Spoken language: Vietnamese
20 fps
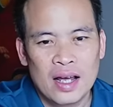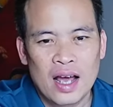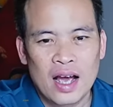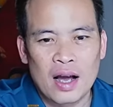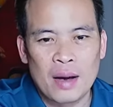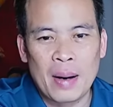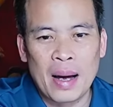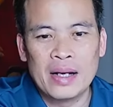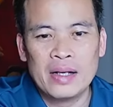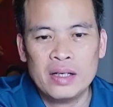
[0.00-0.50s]
Các
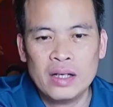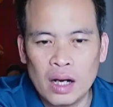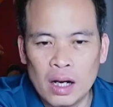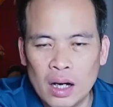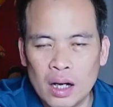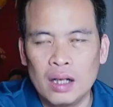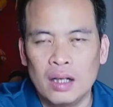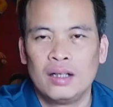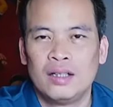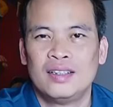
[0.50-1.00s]
bạn
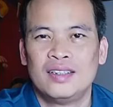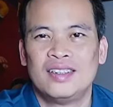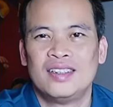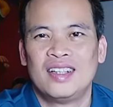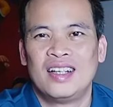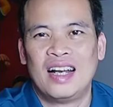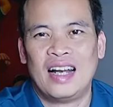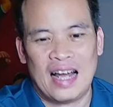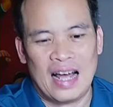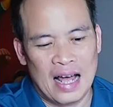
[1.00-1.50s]
nhớ
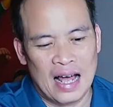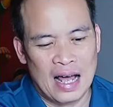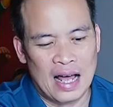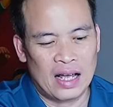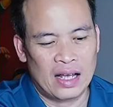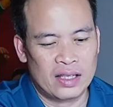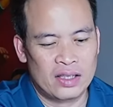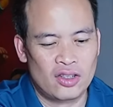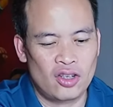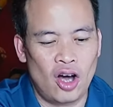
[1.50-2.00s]
là
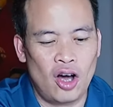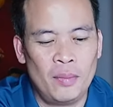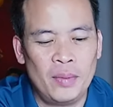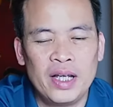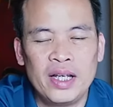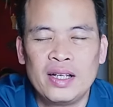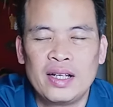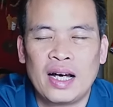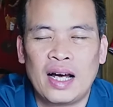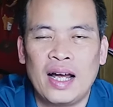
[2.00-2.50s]
cho
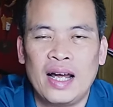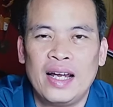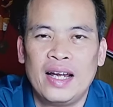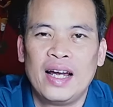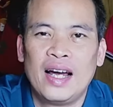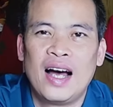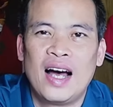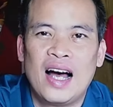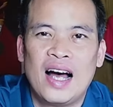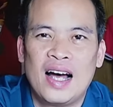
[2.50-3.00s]
mình cái
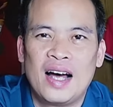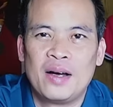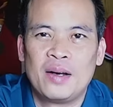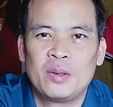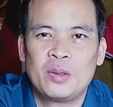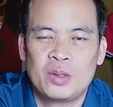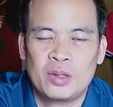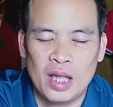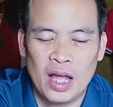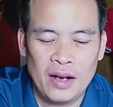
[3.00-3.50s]
uh,
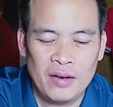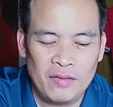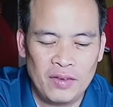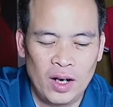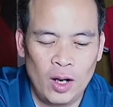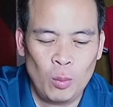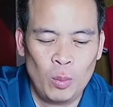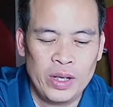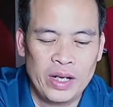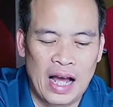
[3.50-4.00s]
tên
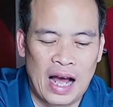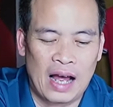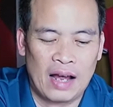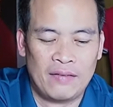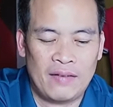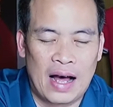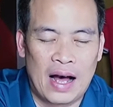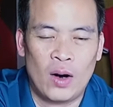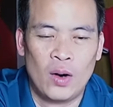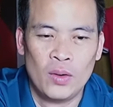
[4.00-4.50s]
Vlog Minh Hải
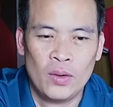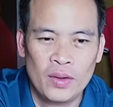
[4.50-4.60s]
vào